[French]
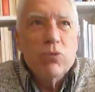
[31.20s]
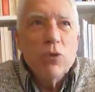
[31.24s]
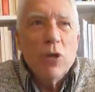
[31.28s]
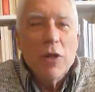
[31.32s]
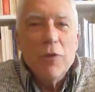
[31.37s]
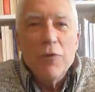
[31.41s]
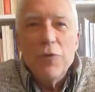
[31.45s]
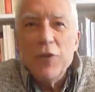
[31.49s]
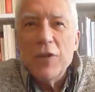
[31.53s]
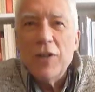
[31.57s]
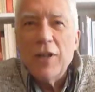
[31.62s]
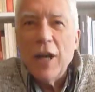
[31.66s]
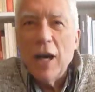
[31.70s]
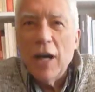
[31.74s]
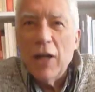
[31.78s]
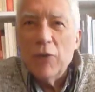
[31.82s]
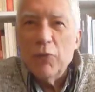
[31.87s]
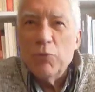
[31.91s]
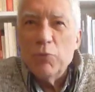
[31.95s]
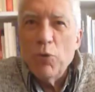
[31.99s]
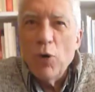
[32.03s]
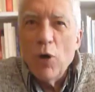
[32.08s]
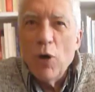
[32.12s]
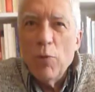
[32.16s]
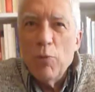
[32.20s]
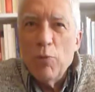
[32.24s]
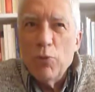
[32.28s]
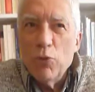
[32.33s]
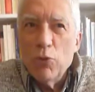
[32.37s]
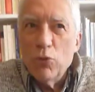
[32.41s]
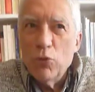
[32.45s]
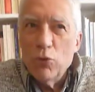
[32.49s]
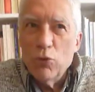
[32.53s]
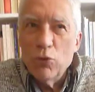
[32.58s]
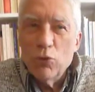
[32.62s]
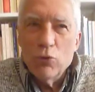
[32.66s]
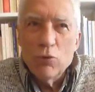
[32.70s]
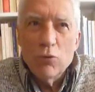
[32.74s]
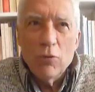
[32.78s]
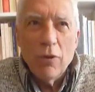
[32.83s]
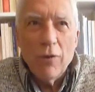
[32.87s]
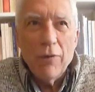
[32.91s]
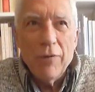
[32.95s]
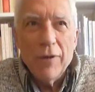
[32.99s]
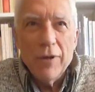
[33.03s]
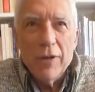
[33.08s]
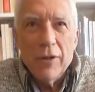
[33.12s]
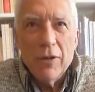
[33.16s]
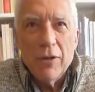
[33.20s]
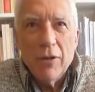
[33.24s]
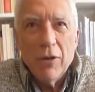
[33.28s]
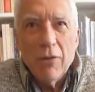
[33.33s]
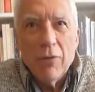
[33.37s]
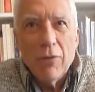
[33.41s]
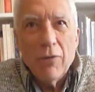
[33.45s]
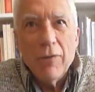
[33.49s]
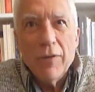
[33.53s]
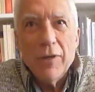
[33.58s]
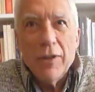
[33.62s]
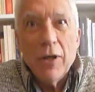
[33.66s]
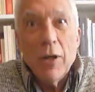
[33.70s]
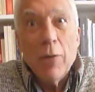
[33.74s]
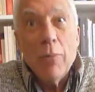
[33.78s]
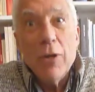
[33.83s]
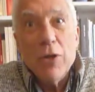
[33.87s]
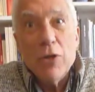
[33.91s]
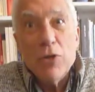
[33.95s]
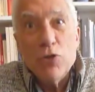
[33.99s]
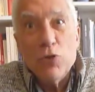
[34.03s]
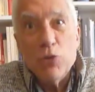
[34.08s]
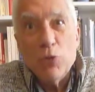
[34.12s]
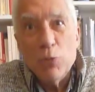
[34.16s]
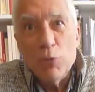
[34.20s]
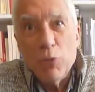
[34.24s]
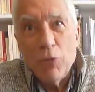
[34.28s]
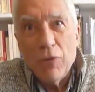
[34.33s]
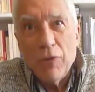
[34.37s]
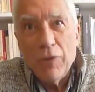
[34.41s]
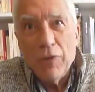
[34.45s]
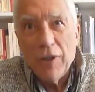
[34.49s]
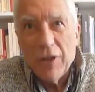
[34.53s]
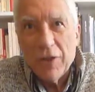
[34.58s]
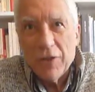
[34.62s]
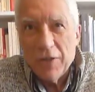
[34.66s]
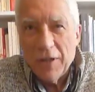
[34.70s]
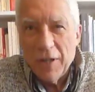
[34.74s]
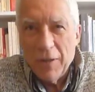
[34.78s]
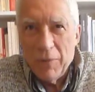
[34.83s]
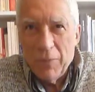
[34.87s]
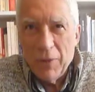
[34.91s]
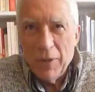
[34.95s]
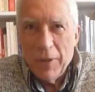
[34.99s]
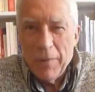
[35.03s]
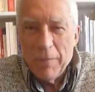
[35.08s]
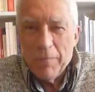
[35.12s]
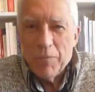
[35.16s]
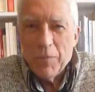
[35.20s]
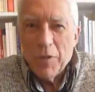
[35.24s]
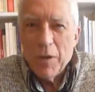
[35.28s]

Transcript: efficace, mais un peu, enfin dire, on va dire macho pour faire simple, hein.